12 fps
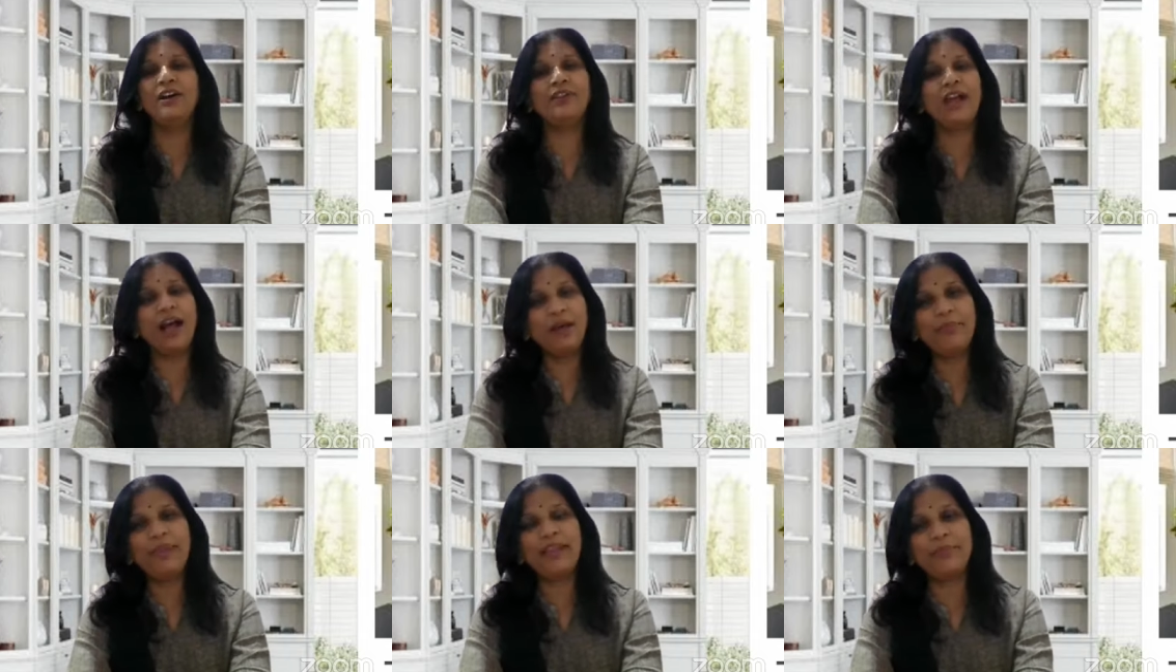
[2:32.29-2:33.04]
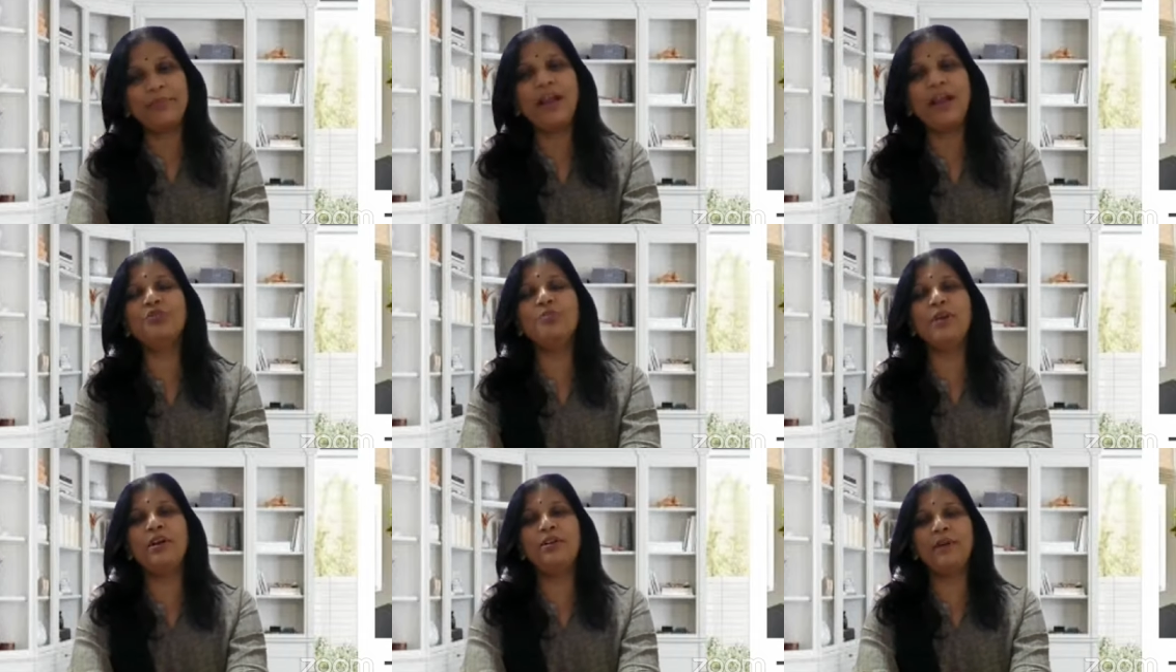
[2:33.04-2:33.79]
और आप भी अपना
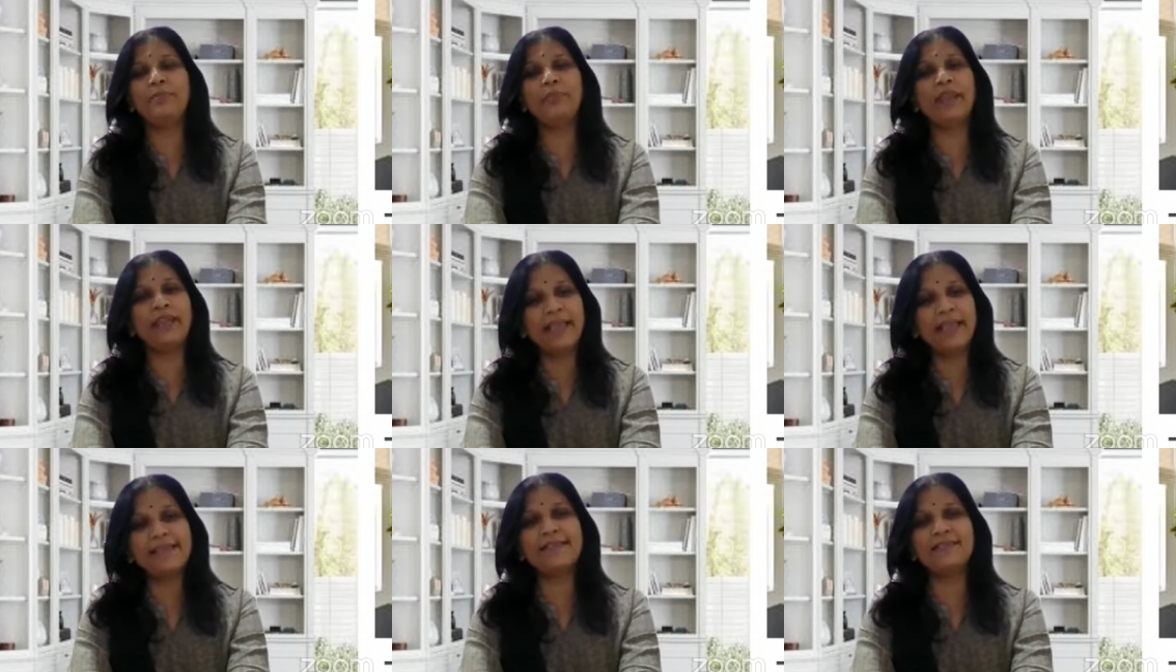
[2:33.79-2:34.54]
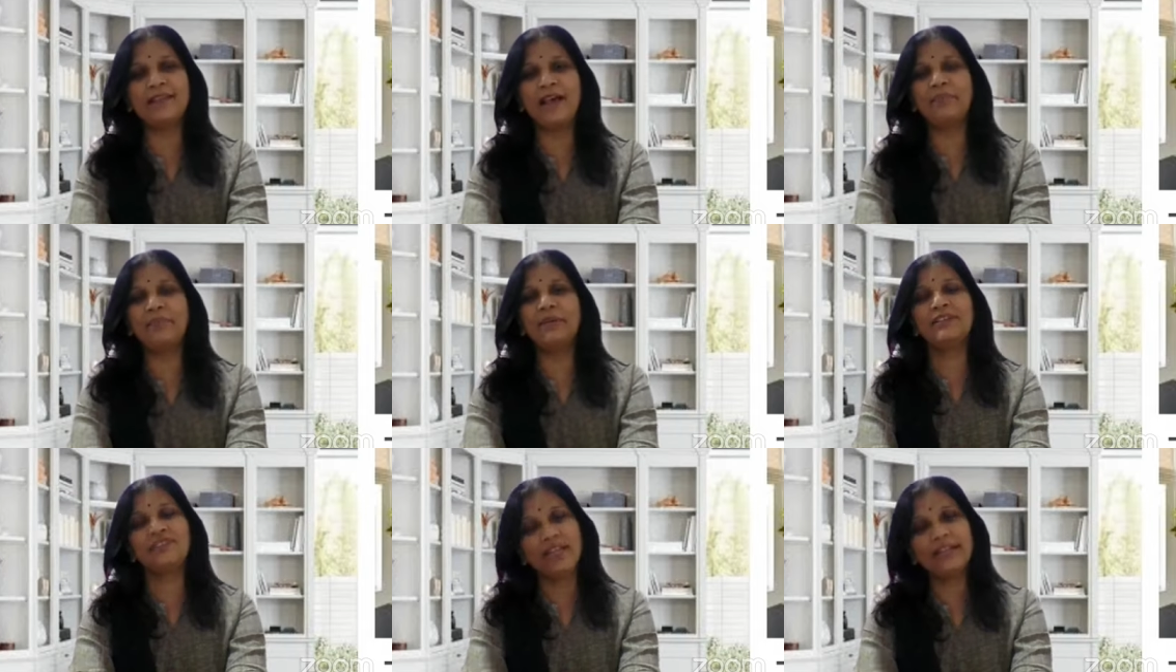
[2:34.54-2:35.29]
अनुभव आपके केसेस यहाँ
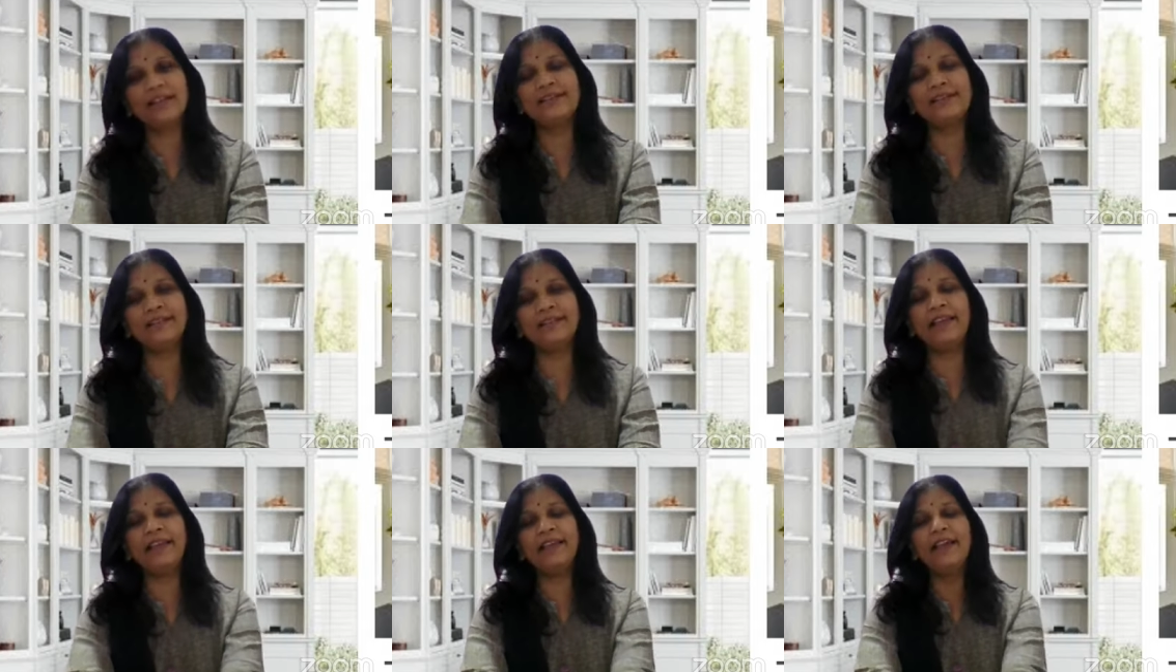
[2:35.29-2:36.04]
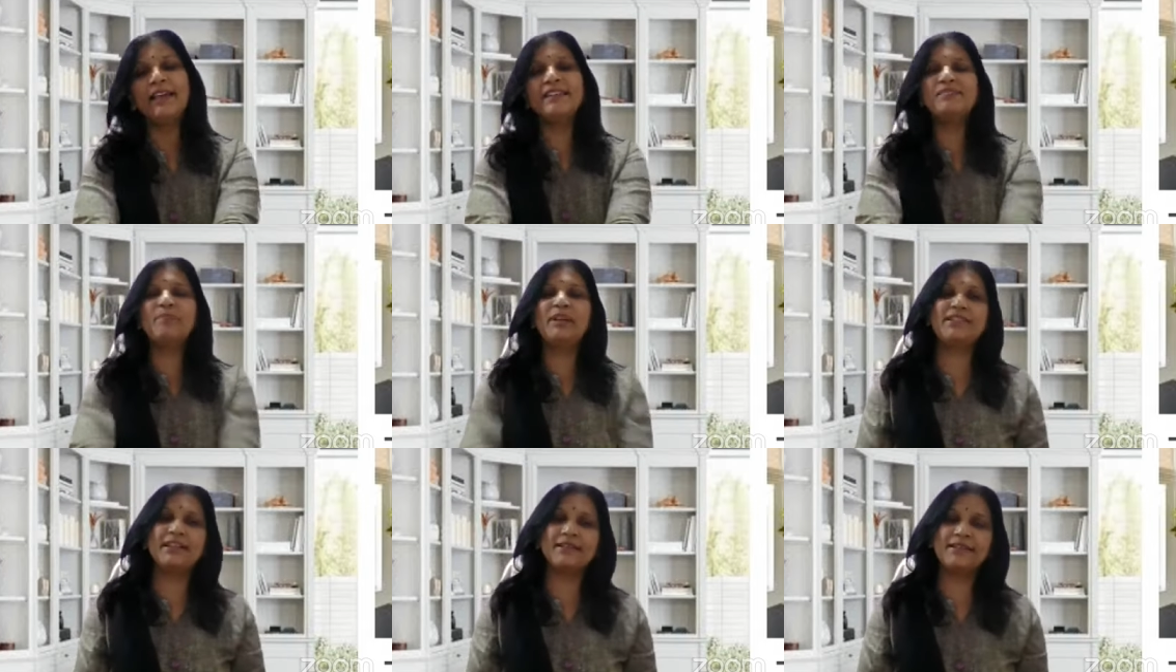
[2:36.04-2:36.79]
पर शेयर कर सकते हैं इस
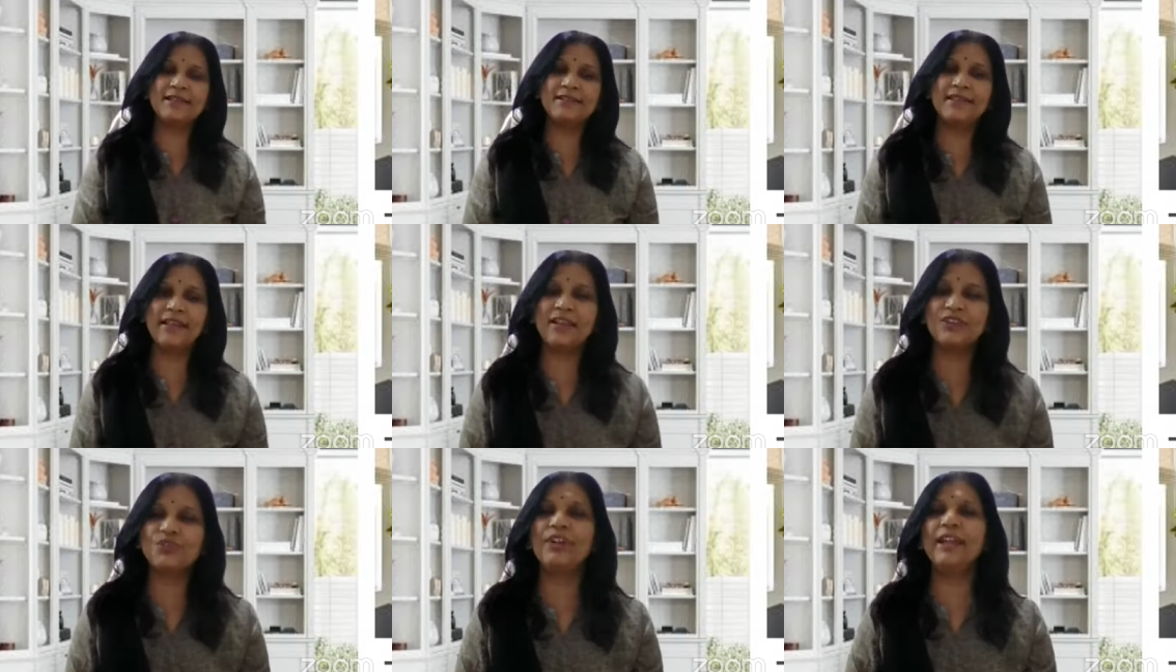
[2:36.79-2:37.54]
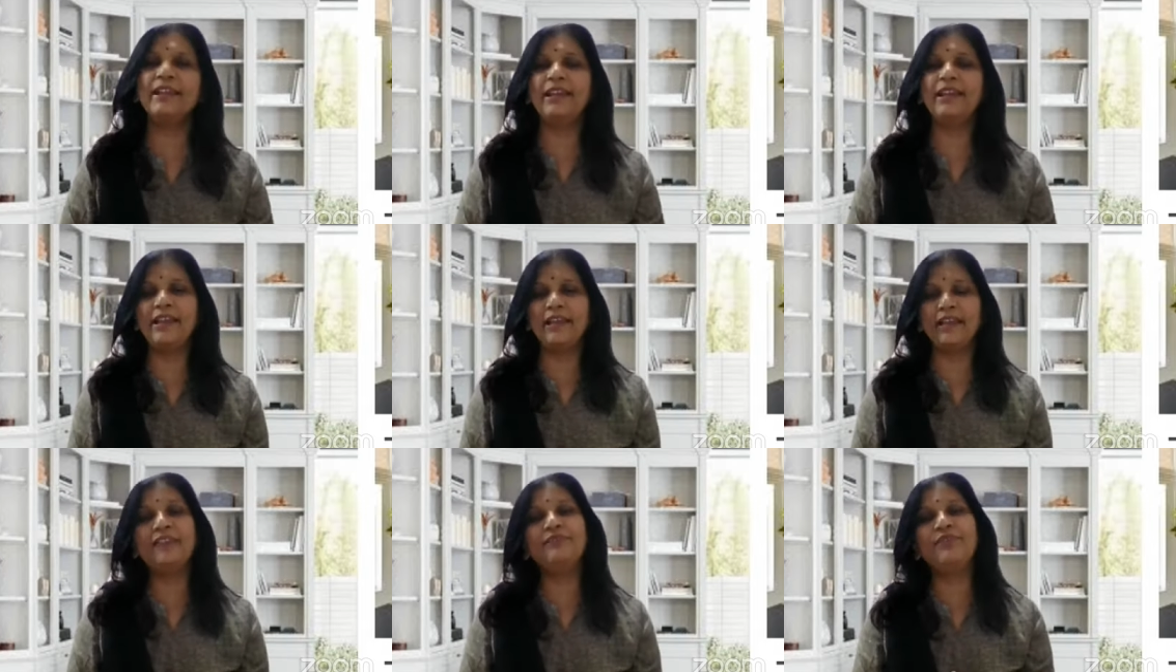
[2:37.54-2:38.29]
परिचर्चा से जुड़ने के लिए
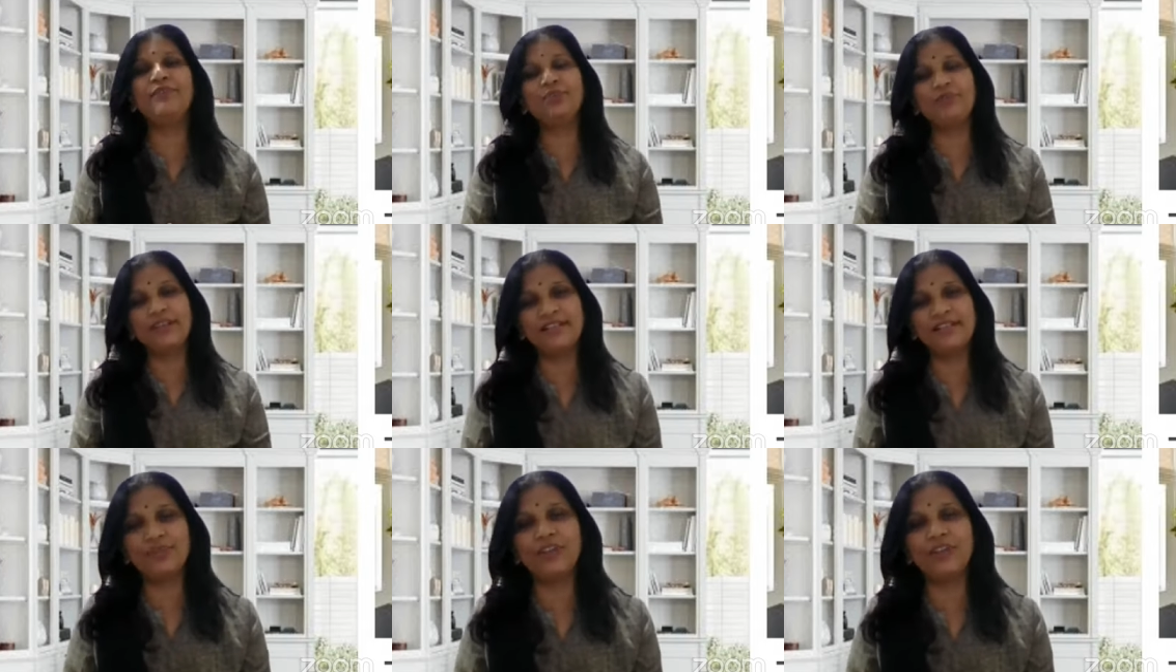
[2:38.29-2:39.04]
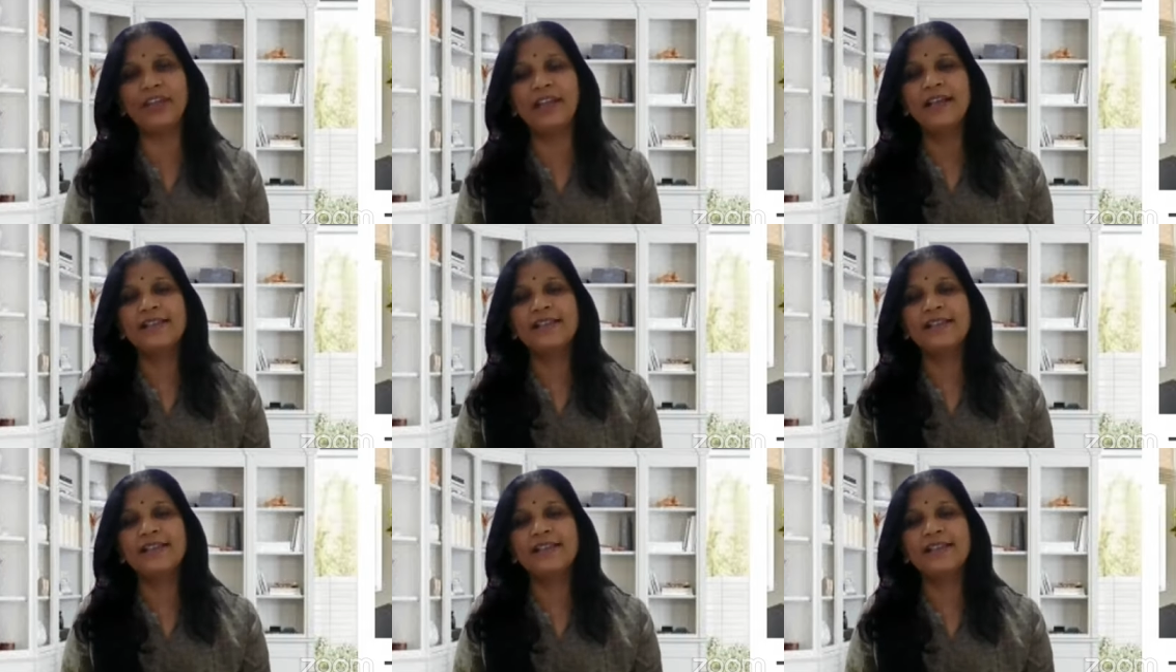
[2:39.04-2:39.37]
नाइन फोर वन जीरो थ्री